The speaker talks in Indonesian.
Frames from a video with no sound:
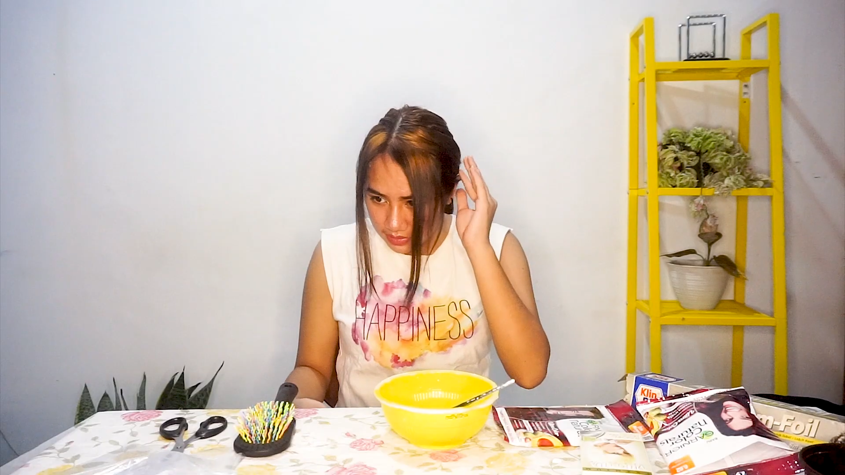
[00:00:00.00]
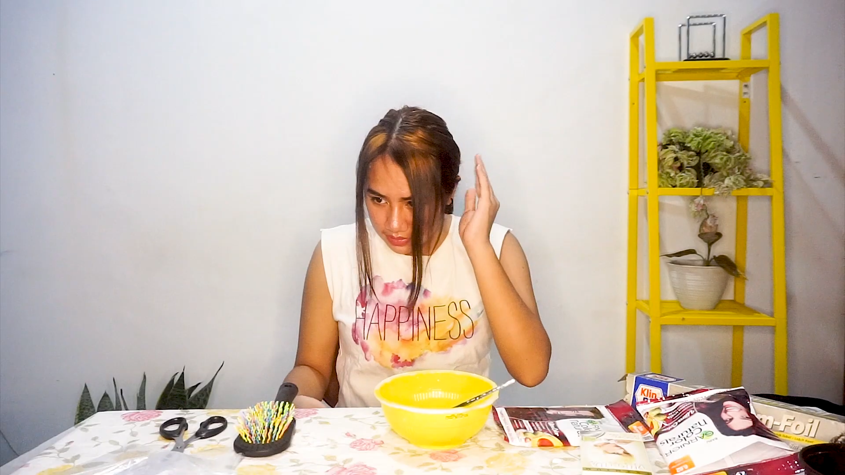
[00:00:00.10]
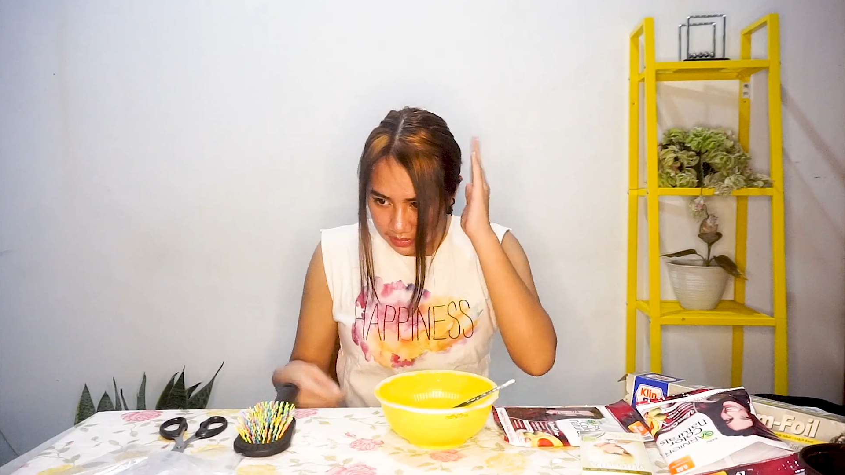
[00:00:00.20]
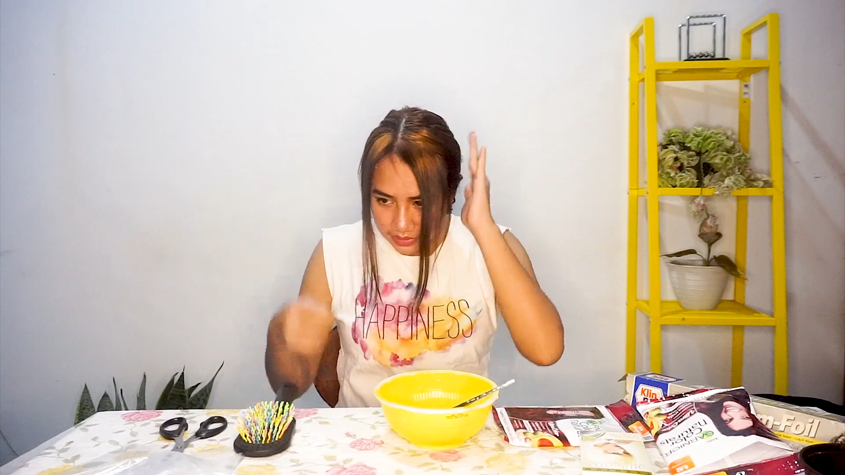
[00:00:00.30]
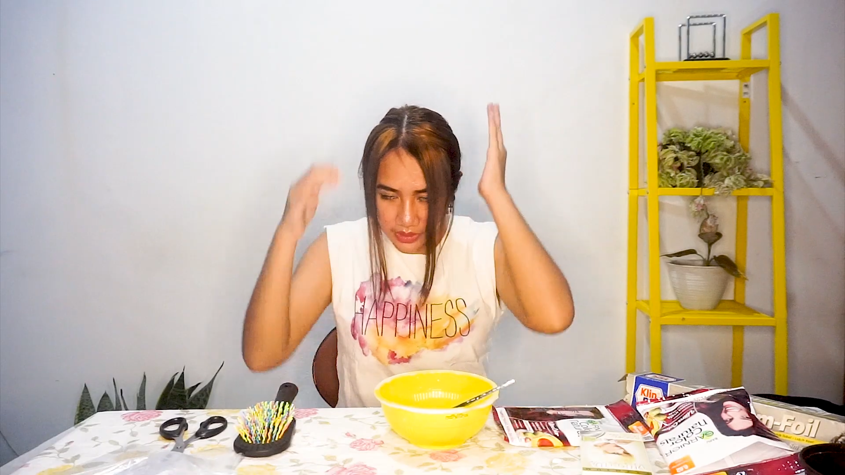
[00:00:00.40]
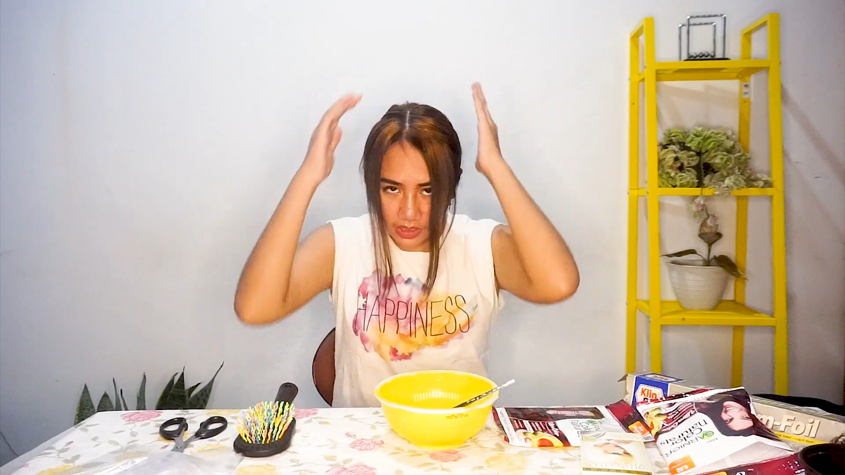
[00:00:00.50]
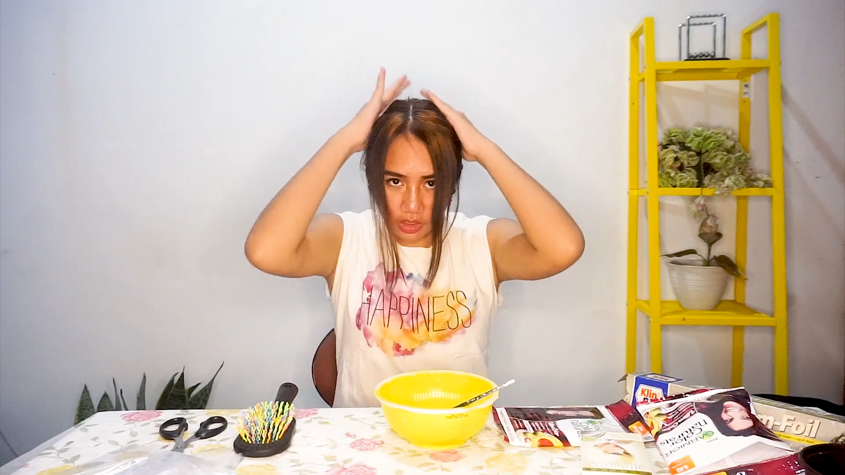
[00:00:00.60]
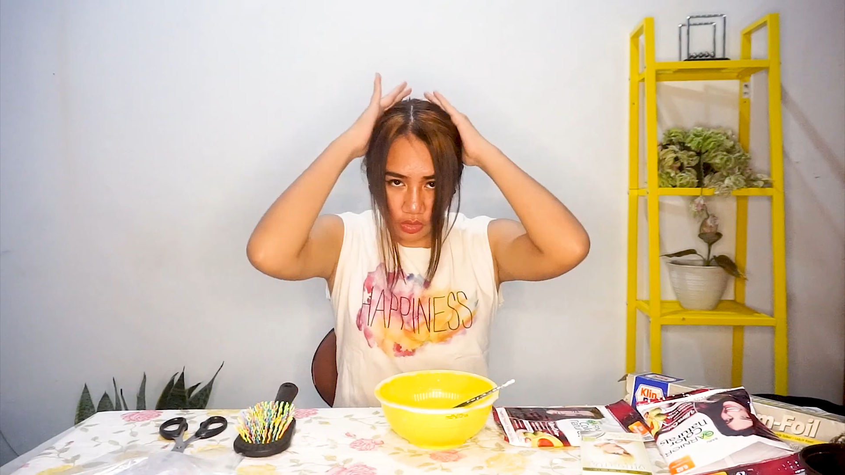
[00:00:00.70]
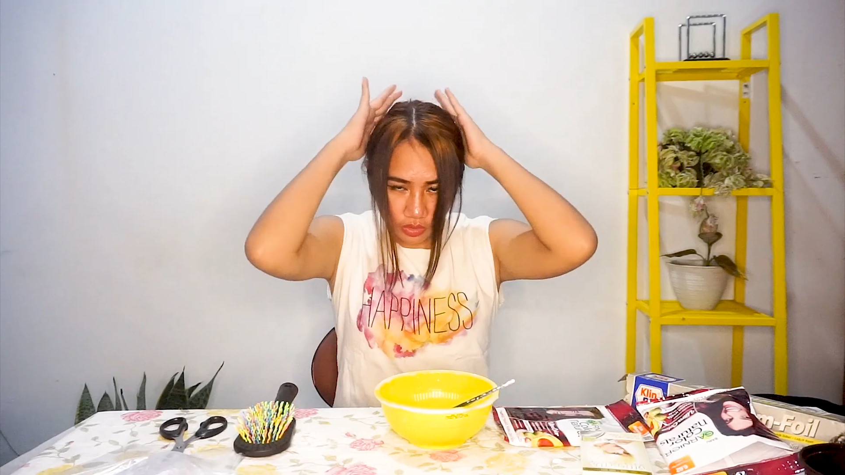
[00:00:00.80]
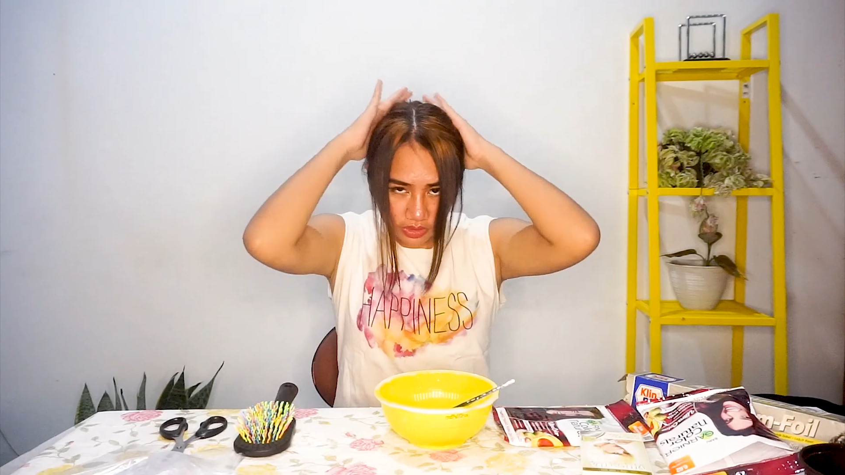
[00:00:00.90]
jadi nanti
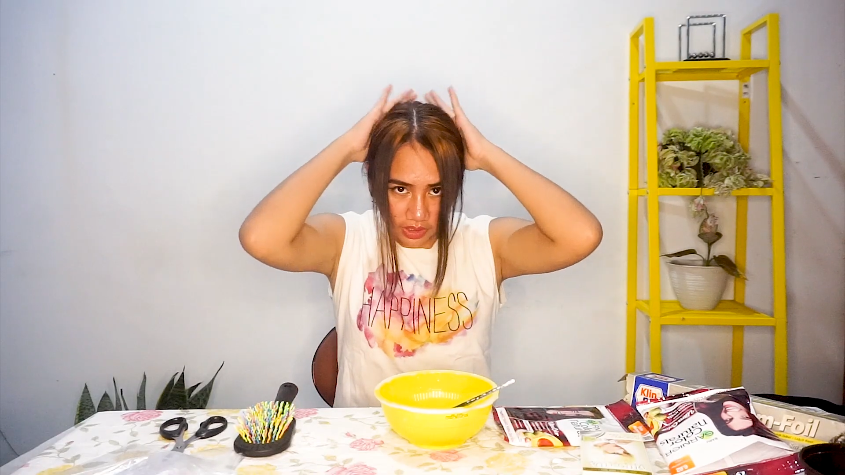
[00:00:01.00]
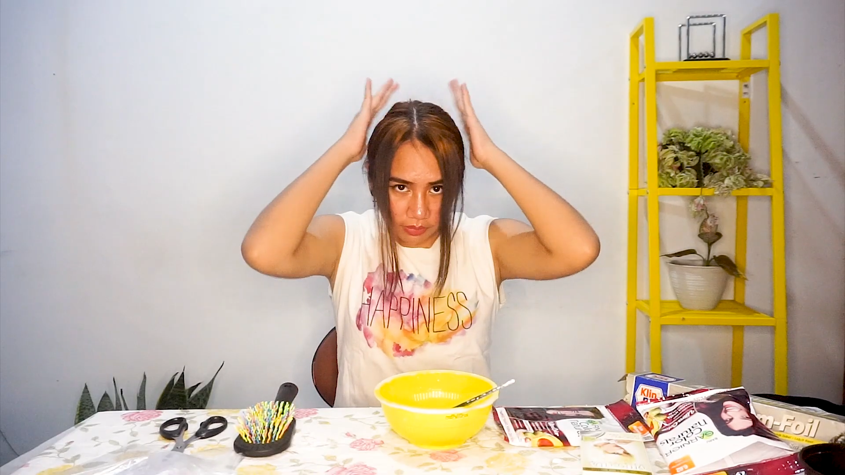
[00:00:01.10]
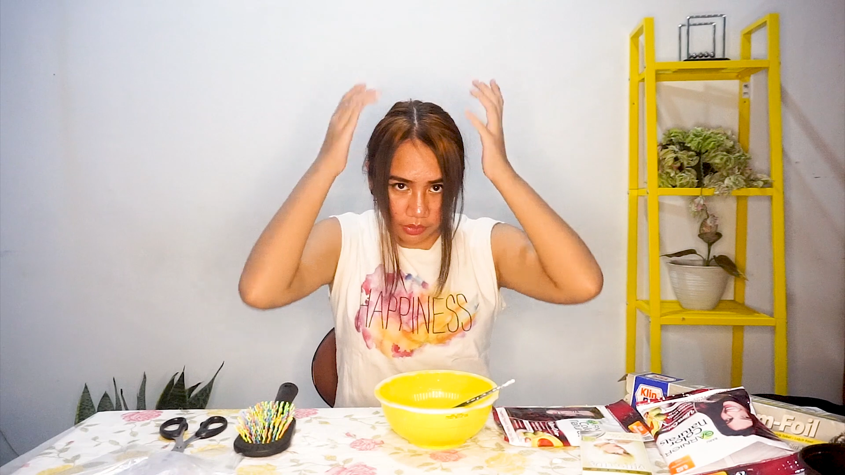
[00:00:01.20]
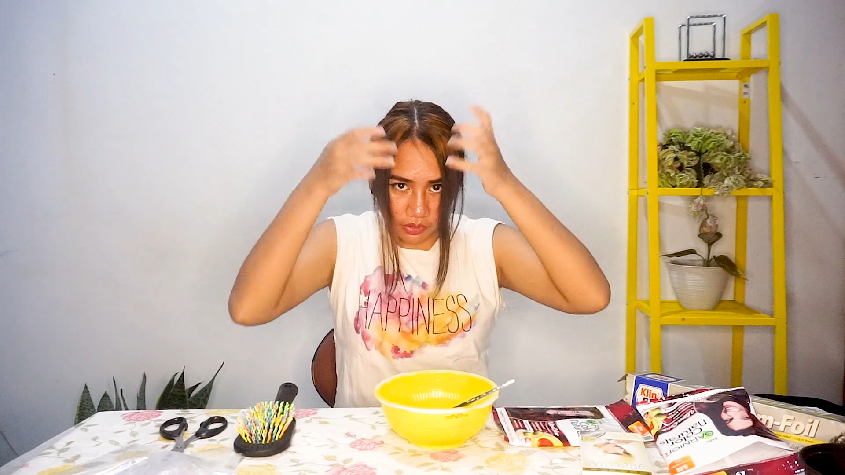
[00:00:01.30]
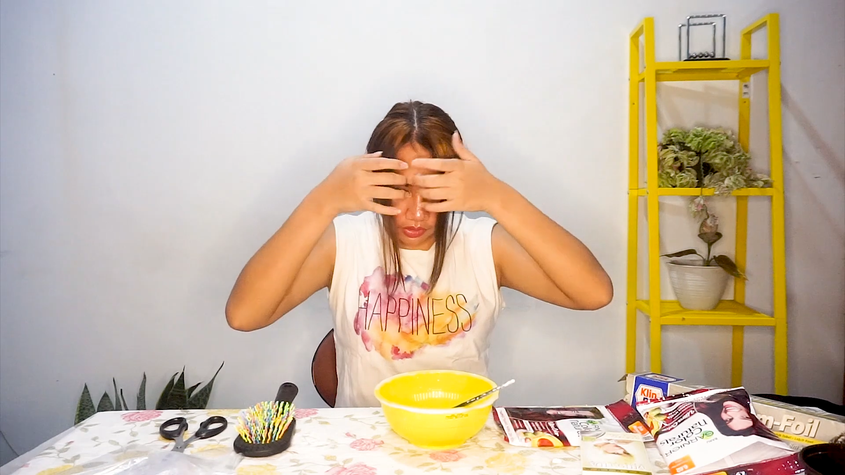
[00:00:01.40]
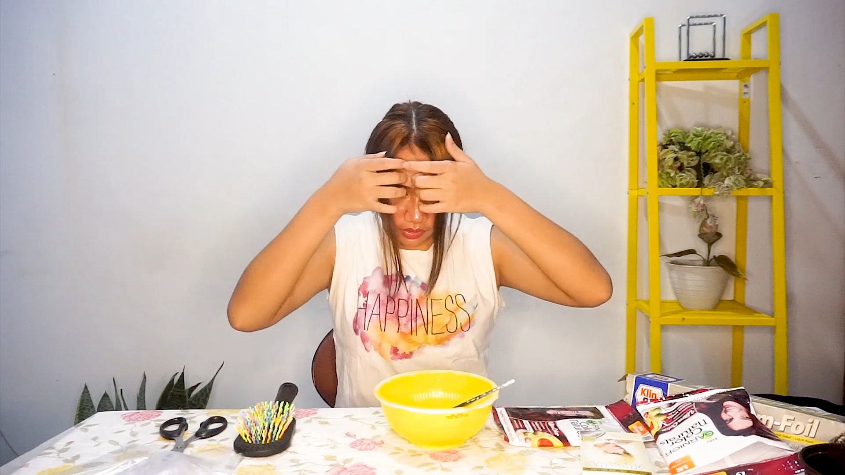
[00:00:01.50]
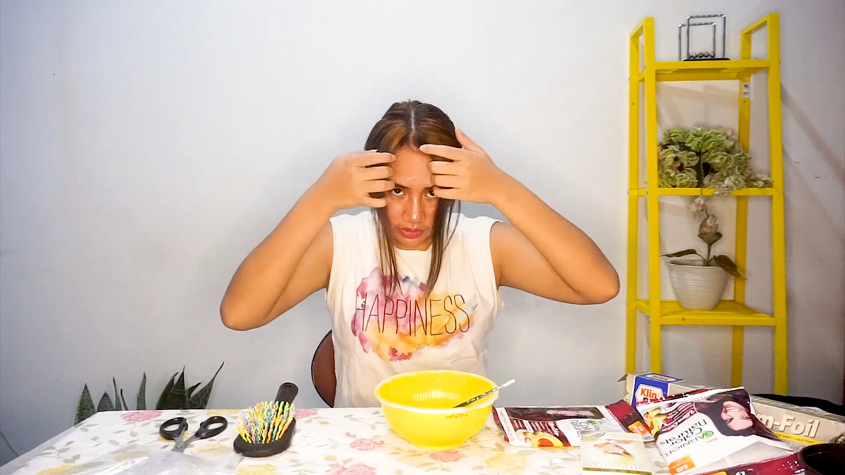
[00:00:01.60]
kalau kunci rambut tuh